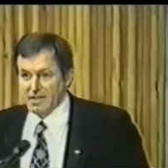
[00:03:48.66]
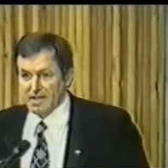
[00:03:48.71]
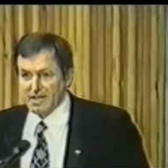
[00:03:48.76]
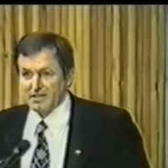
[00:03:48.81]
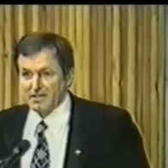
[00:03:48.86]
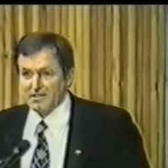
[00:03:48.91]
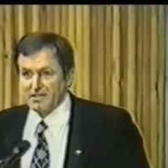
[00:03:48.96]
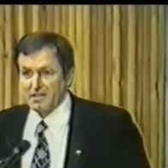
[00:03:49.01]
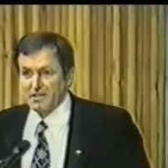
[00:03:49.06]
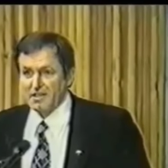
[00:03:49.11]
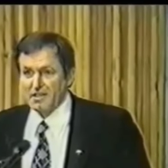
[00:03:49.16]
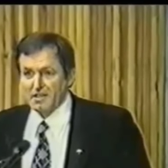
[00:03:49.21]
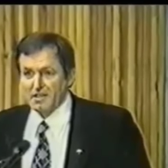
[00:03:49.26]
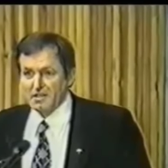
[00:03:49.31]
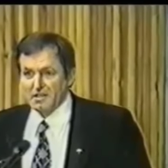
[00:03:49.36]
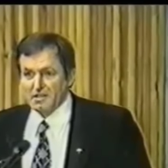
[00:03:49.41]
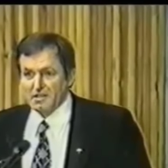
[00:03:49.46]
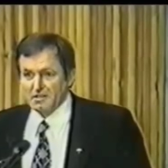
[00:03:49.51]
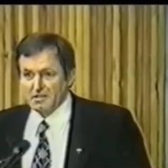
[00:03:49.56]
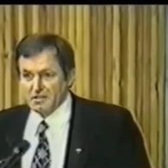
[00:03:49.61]
Вода –
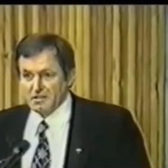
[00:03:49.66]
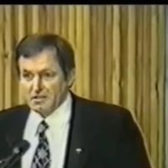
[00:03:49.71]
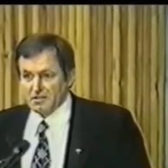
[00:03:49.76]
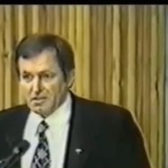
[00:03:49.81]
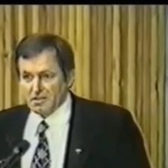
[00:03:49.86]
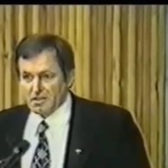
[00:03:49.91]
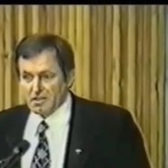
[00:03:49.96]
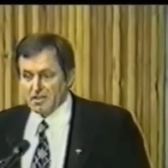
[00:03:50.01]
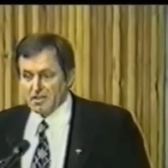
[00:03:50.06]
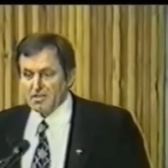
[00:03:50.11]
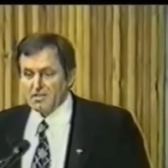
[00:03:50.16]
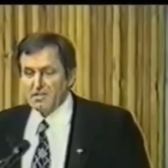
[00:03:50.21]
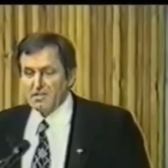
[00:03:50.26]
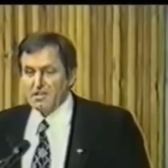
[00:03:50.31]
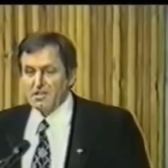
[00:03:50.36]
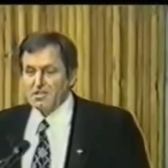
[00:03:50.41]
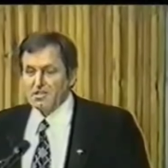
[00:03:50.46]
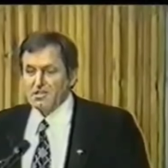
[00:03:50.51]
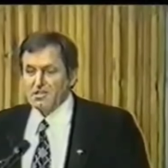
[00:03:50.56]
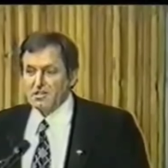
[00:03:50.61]
это
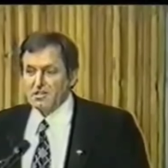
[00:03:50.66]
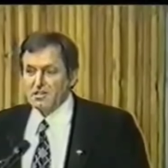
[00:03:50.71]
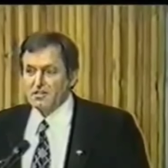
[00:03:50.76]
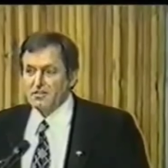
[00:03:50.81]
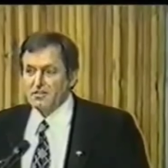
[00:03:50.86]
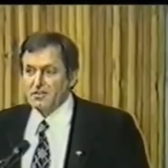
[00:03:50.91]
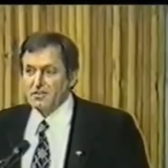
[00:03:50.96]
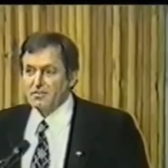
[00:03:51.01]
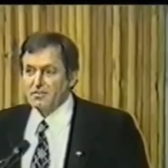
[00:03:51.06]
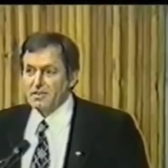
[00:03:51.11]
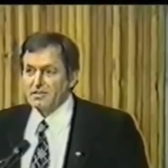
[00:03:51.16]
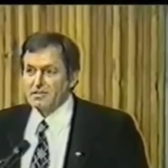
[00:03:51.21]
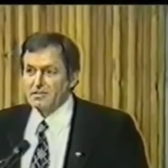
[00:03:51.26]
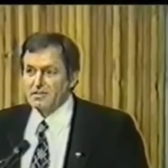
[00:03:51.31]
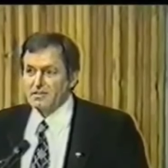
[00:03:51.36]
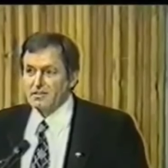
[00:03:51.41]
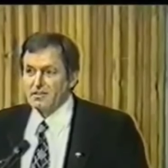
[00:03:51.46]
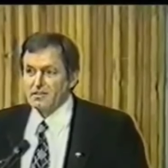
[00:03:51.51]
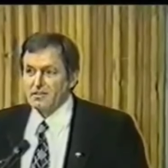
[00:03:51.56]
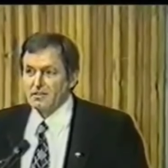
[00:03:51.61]
хранилище
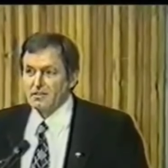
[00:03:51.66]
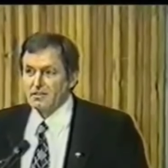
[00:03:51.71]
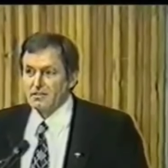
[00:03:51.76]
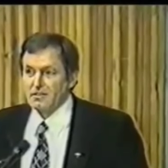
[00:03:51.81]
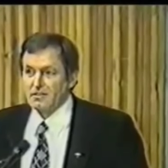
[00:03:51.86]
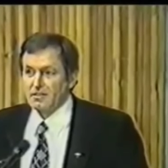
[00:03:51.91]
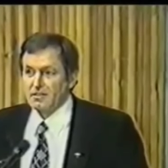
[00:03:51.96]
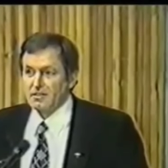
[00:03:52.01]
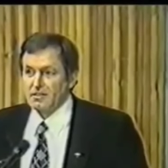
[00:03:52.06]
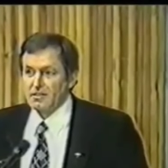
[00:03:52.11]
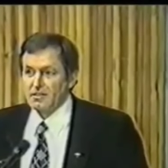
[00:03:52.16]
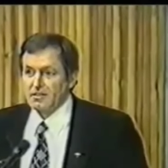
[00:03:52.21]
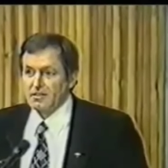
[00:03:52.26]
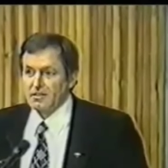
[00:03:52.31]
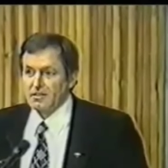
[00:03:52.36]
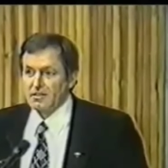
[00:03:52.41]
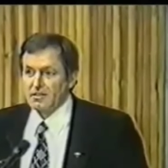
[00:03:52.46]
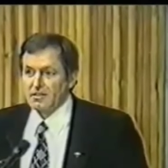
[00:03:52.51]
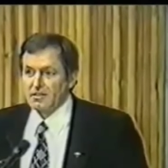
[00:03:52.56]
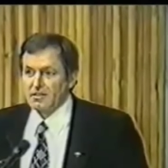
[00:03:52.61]
информации.
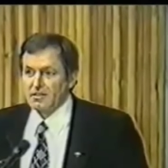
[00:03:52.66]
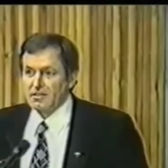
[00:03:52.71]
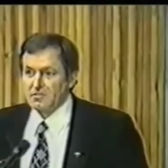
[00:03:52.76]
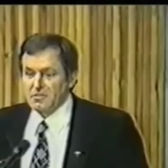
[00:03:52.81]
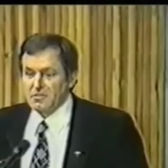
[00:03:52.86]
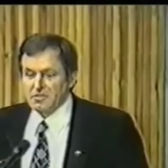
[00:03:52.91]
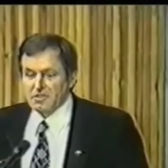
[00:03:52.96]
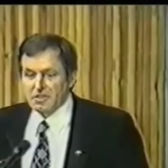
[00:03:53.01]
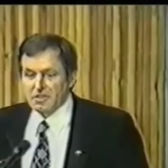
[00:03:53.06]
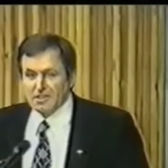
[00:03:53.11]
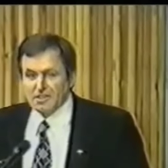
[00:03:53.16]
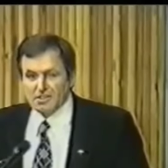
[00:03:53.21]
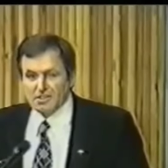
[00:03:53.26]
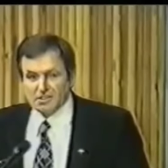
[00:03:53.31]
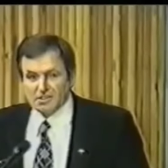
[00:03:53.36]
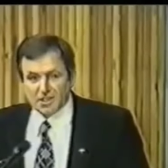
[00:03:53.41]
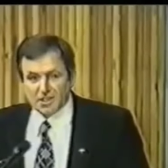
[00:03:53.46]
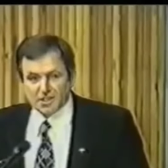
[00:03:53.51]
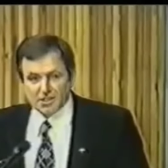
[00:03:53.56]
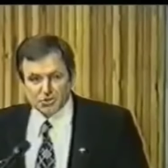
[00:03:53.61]
Мы
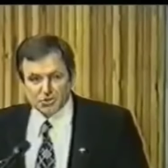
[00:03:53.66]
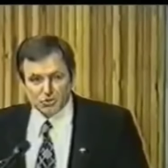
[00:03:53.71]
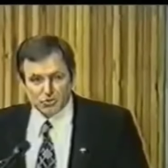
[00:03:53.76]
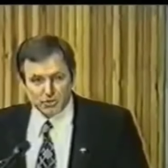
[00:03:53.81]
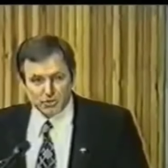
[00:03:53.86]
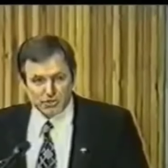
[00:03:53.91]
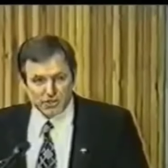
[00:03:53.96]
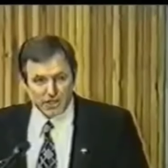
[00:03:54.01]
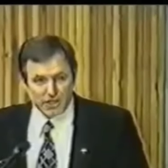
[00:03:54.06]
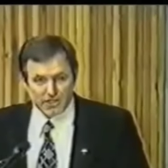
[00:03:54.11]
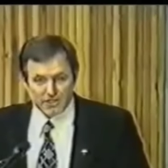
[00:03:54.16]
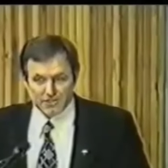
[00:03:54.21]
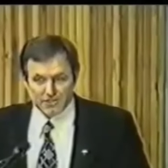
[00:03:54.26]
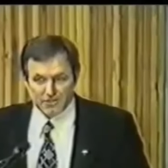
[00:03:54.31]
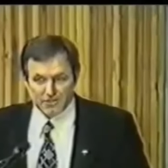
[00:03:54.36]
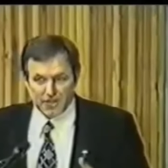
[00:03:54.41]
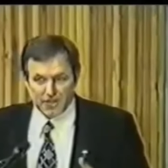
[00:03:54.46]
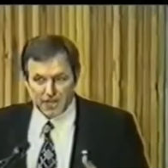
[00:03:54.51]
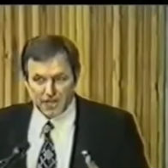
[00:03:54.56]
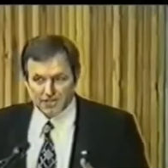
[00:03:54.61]
всегда считали, что
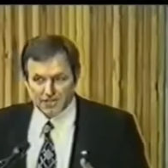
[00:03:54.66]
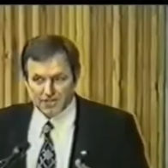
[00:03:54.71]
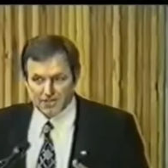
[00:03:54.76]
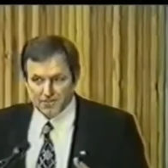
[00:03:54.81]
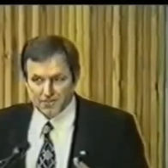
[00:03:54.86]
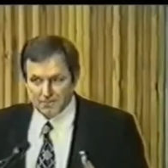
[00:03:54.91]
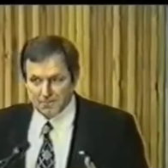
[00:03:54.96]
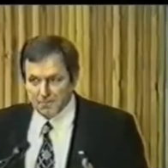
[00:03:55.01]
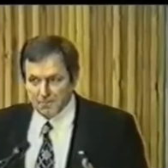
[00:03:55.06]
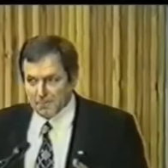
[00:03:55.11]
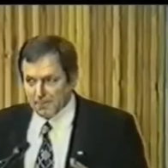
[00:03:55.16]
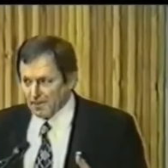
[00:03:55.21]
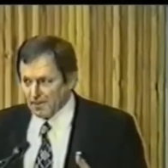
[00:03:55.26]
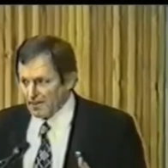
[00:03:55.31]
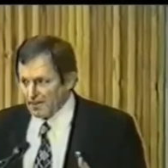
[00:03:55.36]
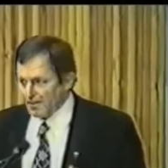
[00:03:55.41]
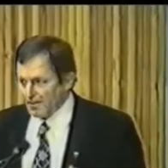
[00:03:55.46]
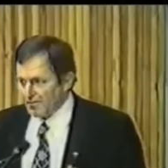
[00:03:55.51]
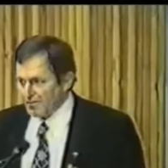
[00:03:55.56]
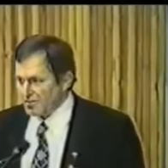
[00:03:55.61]
вода растворяет
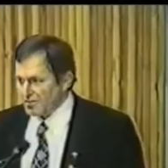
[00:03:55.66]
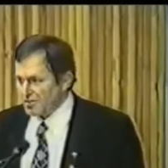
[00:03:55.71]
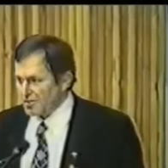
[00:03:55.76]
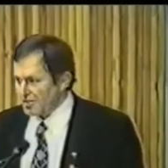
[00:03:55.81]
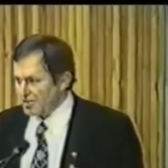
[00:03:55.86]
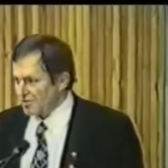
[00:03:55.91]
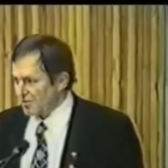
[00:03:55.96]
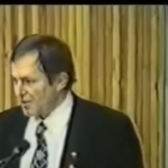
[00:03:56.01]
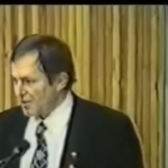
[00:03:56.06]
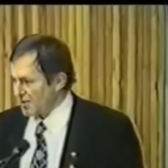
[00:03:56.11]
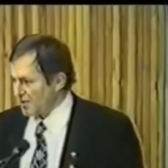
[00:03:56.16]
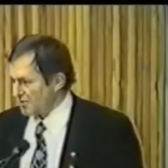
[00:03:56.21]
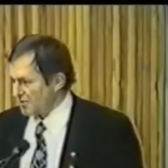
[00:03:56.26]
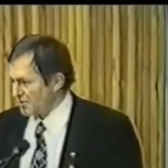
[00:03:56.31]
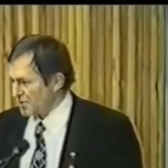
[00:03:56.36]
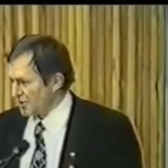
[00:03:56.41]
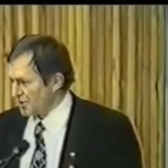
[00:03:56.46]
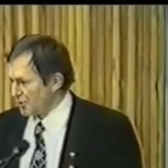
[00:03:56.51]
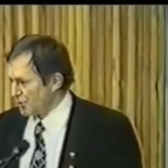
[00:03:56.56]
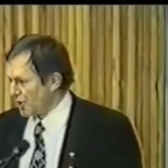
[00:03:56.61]
э,
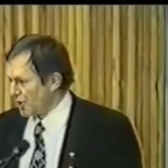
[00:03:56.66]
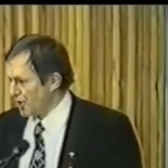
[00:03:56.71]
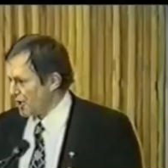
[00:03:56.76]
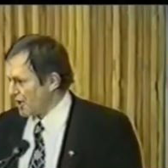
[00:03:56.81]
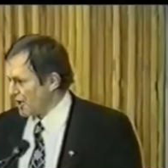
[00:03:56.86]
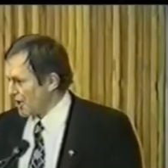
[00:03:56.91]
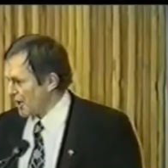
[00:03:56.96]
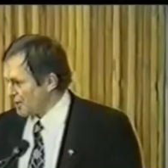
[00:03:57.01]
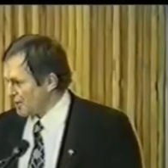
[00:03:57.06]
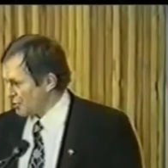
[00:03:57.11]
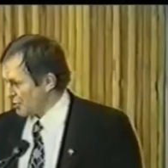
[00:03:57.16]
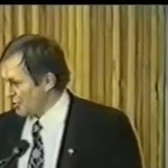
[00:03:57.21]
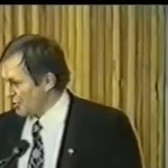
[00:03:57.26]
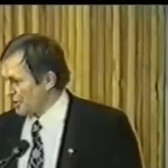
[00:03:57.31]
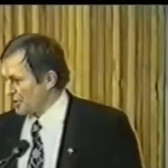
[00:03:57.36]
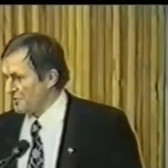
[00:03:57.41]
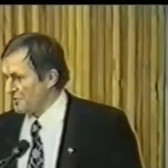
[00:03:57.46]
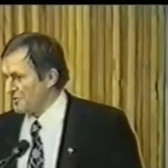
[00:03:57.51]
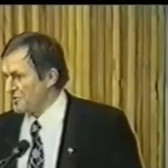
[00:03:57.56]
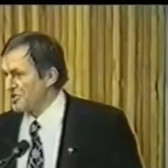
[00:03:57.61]
вещества в силу
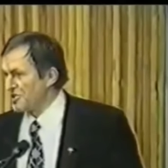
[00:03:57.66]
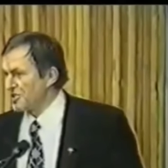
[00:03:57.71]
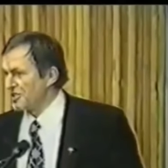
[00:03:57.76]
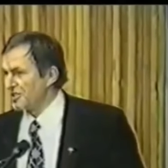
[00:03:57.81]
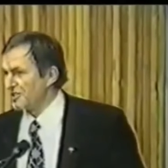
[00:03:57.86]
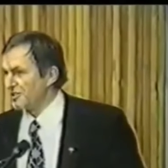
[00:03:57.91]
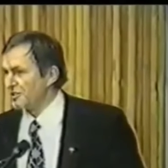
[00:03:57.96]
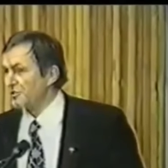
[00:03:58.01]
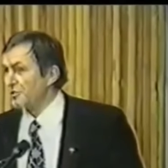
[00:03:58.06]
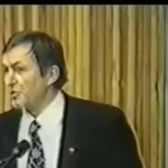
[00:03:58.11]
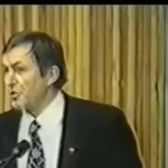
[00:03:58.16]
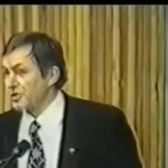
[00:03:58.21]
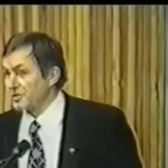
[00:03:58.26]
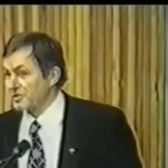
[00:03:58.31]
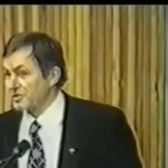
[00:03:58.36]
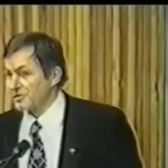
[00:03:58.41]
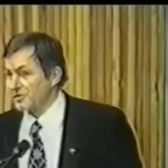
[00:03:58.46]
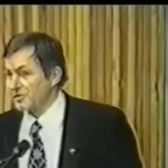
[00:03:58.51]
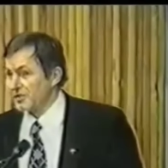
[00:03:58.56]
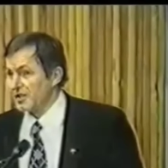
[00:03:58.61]
особых химических
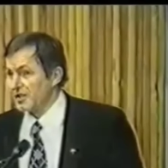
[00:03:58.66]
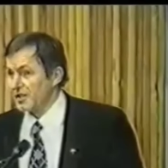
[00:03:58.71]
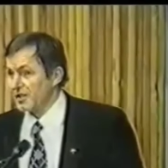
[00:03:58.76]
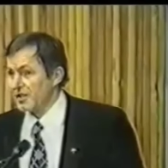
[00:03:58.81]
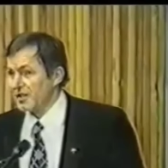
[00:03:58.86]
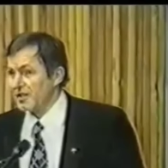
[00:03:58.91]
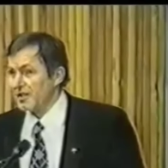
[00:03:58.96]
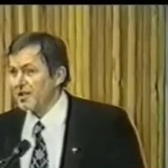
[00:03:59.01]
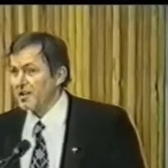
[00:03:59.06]
свойств.